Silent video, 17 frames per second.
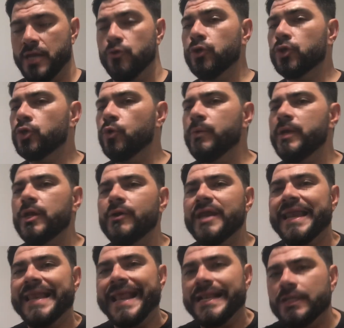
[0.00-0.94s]
no estuvieron
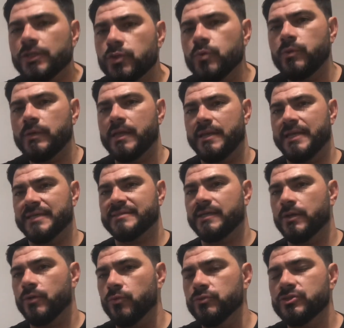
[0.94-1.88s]
a la altura de las
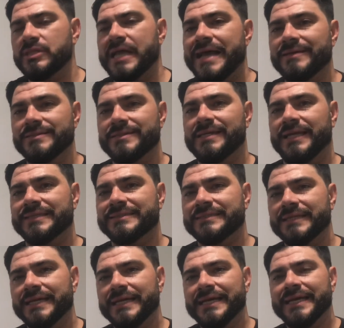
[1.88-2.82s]
circunstancias.